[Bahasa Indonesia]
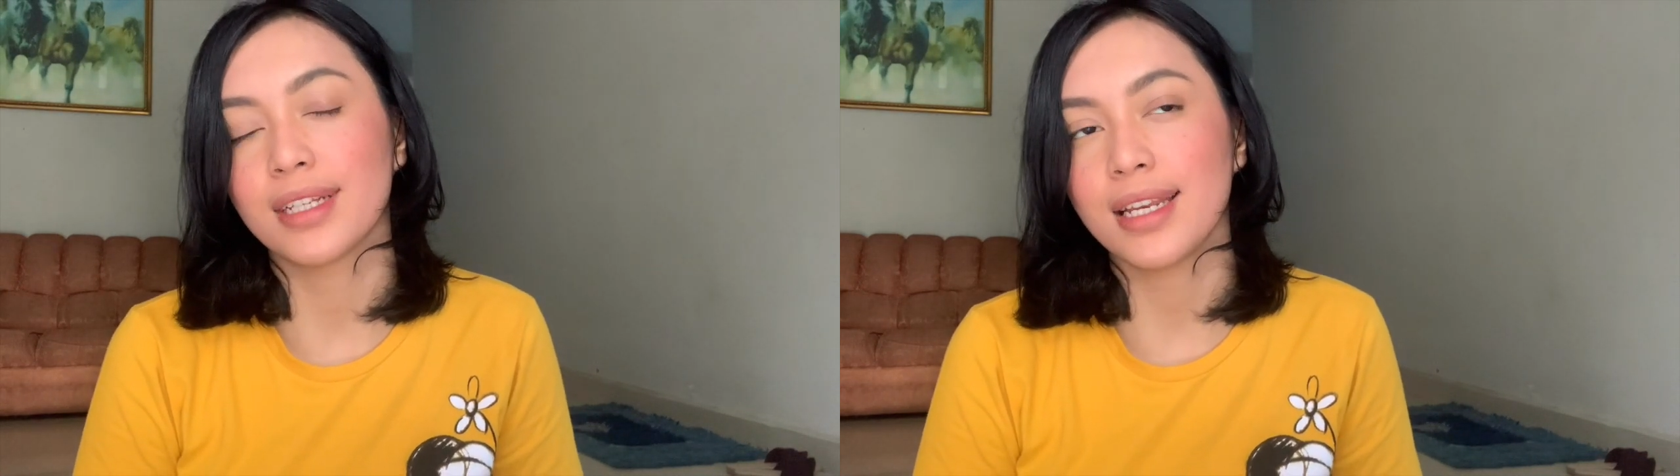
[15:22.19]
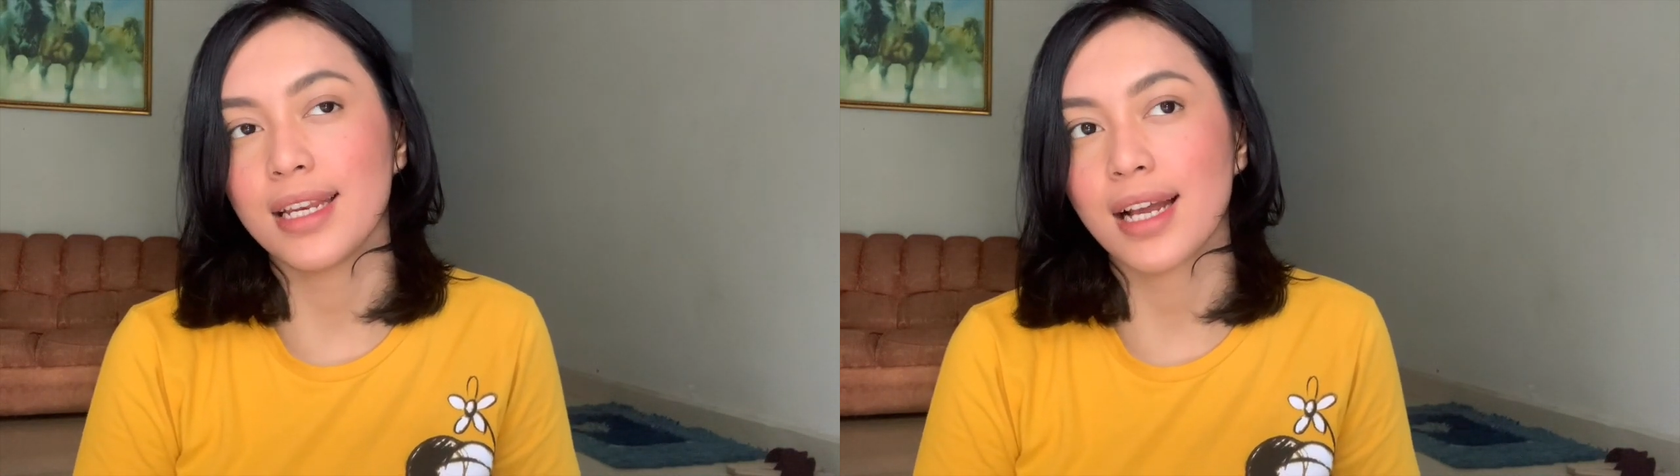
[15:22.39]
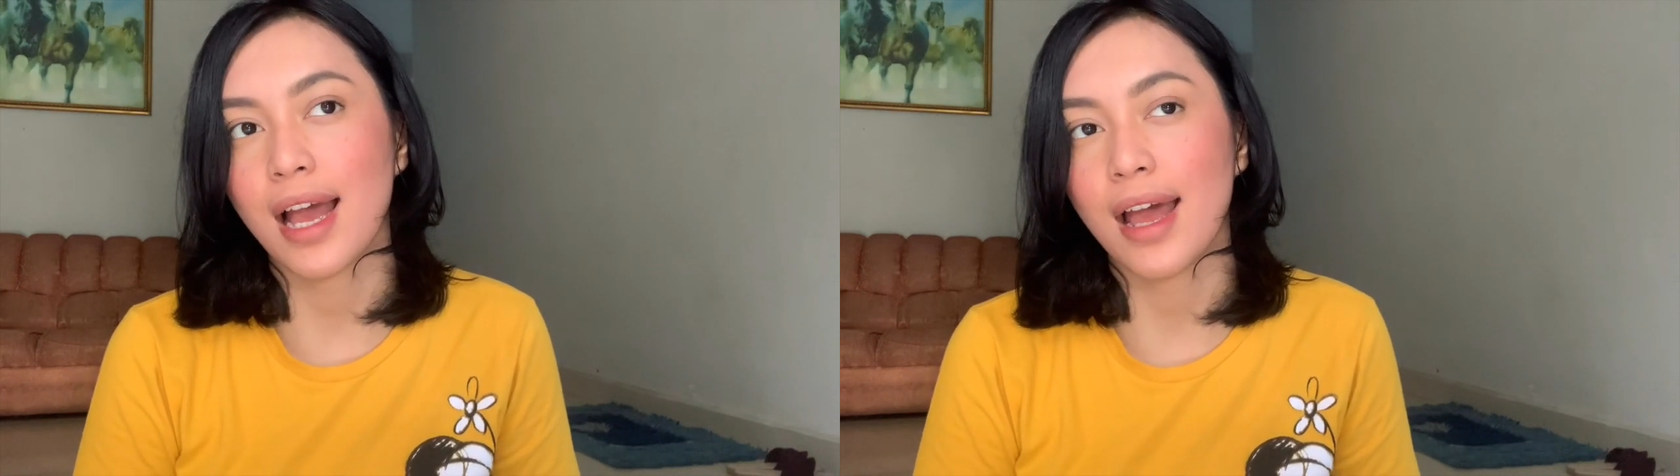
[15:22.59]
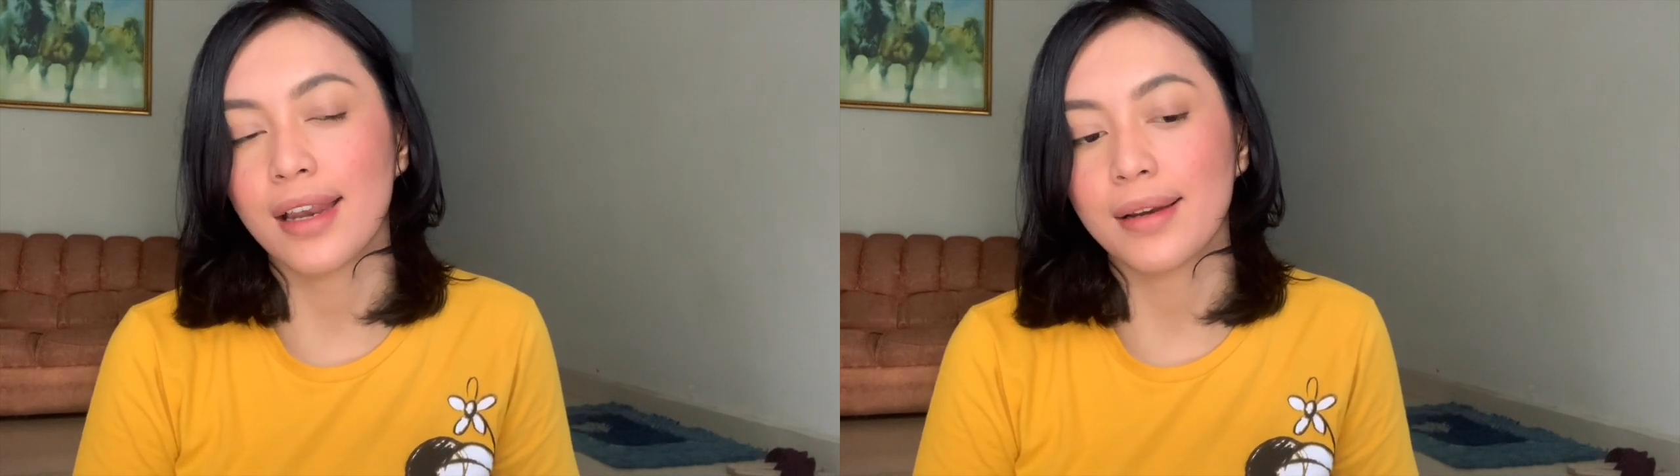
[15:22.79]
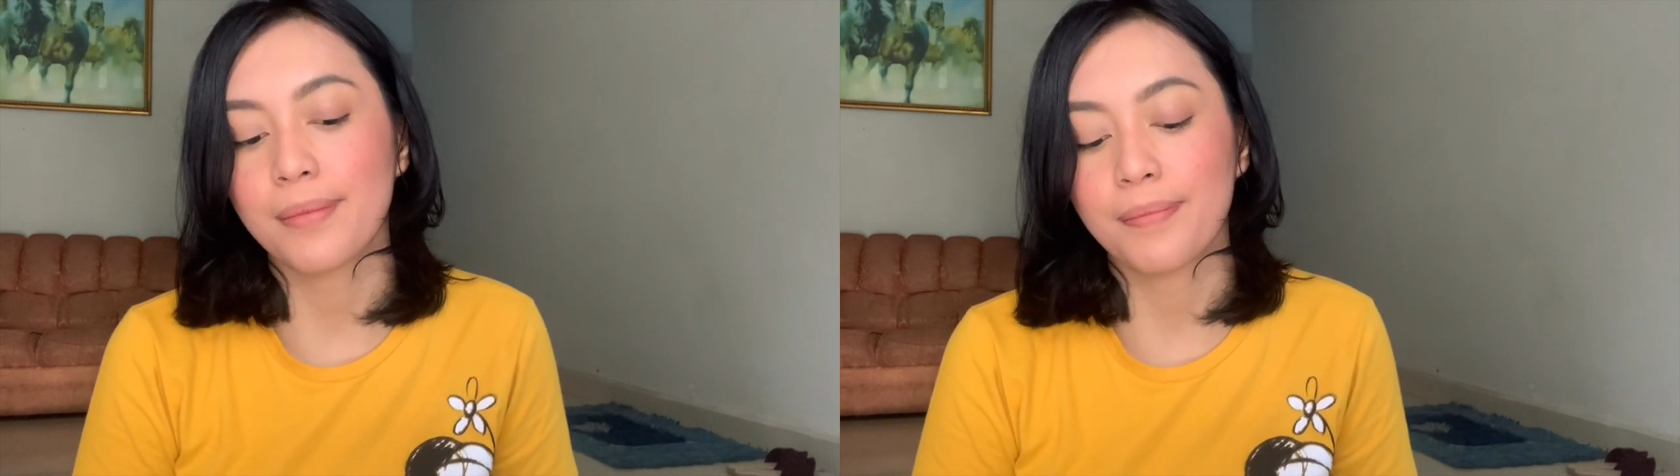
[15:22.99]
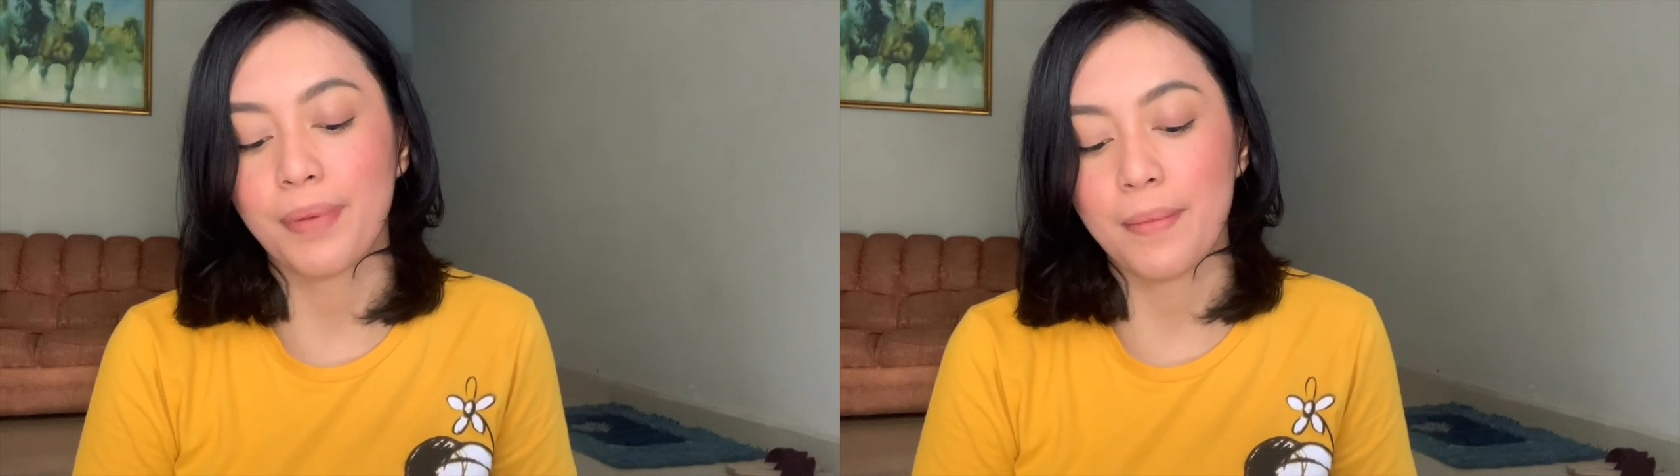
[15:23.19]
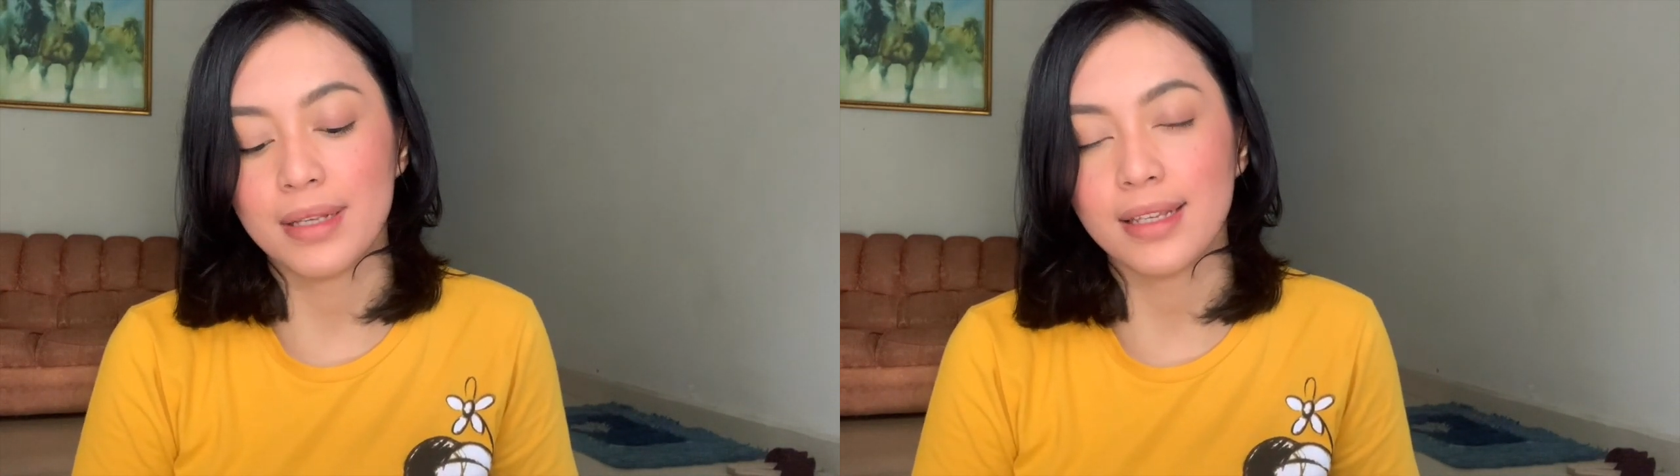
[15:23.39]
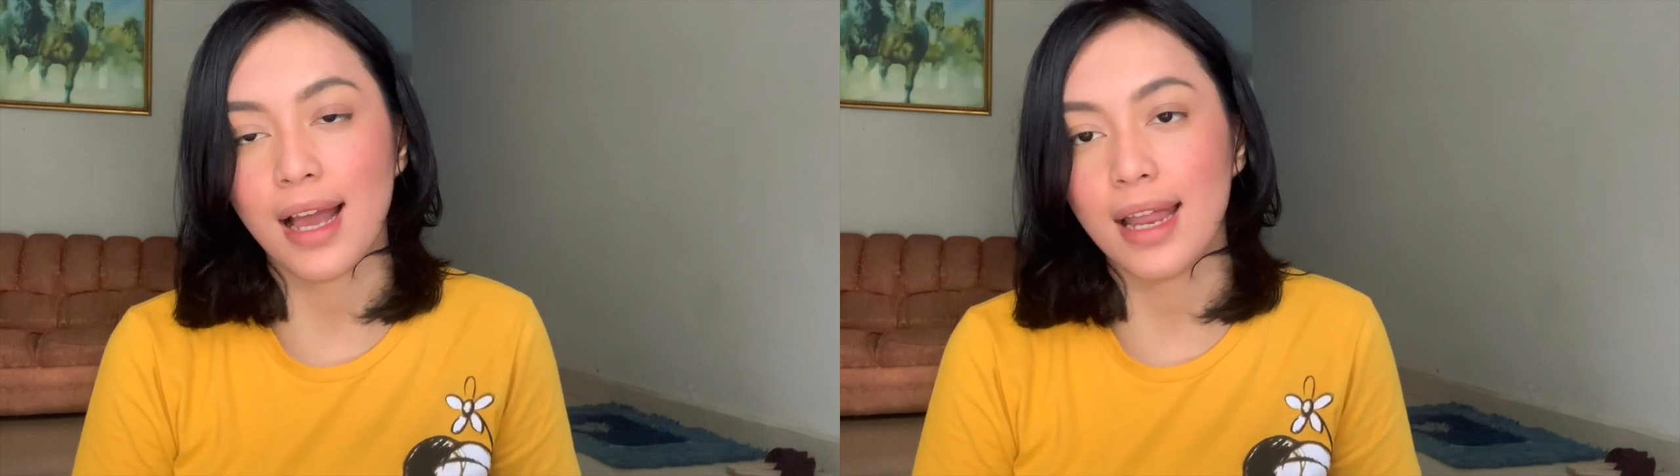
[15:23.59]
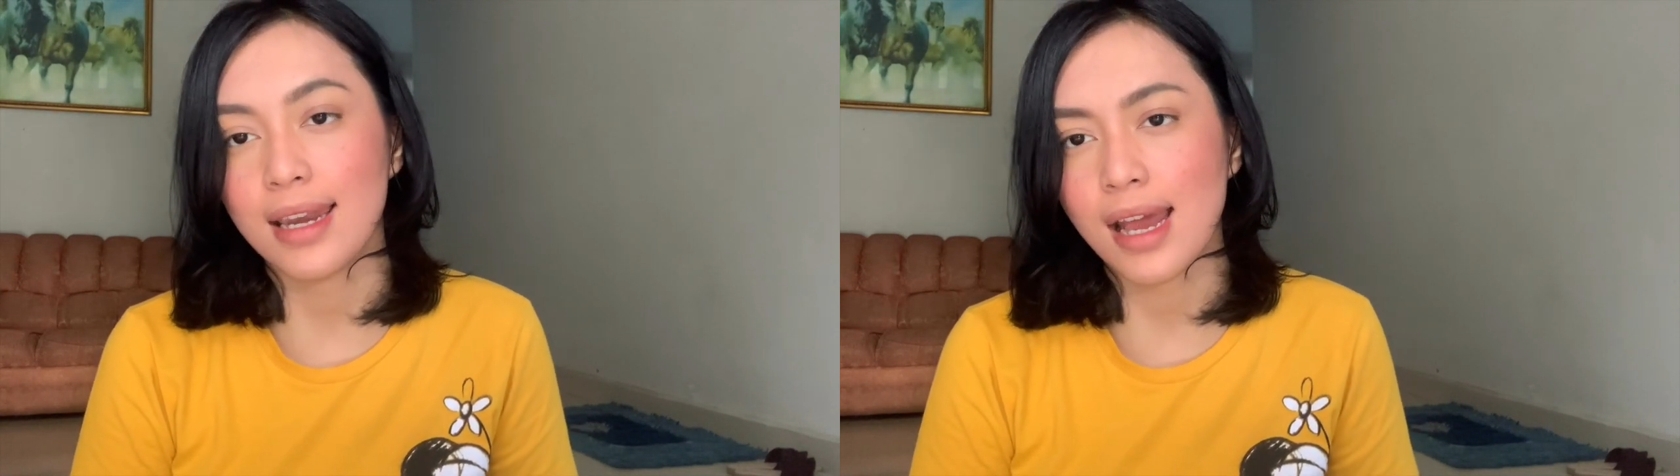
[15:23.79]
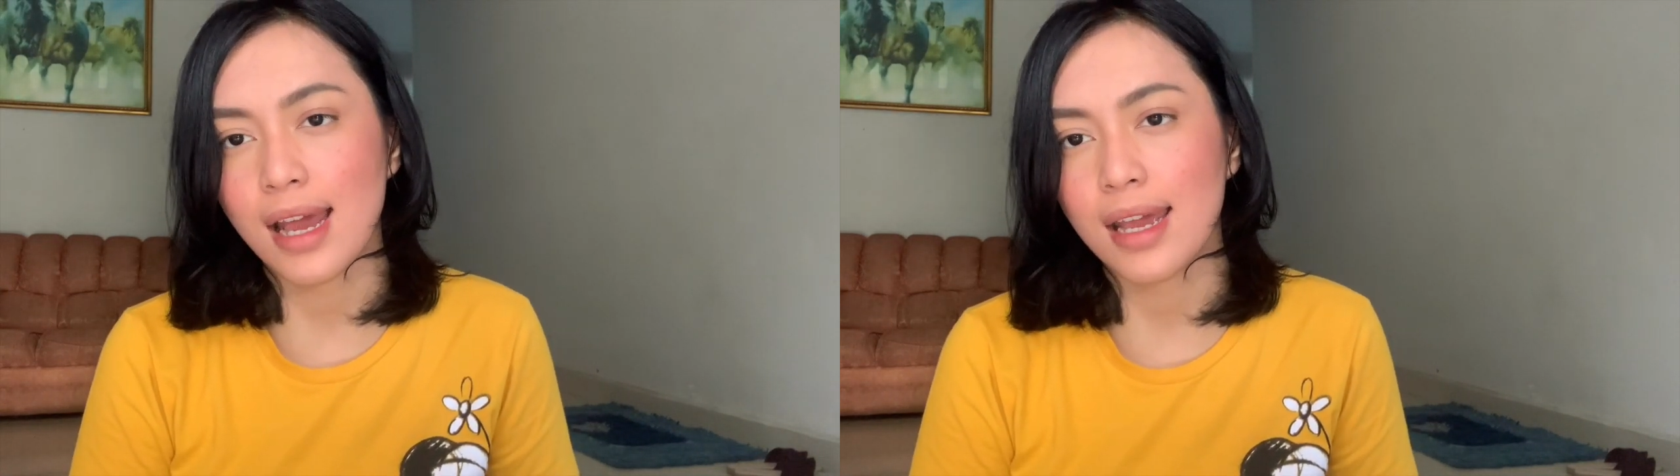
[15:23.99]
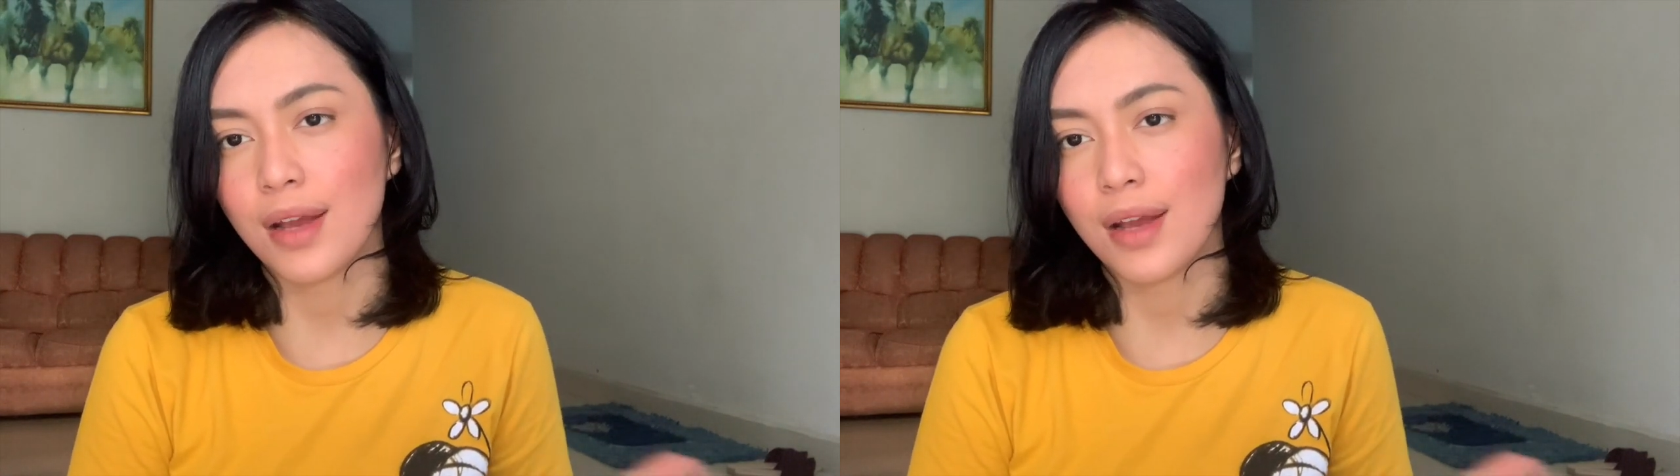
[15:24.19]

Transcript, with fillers: Jadi dengan premis yang ada,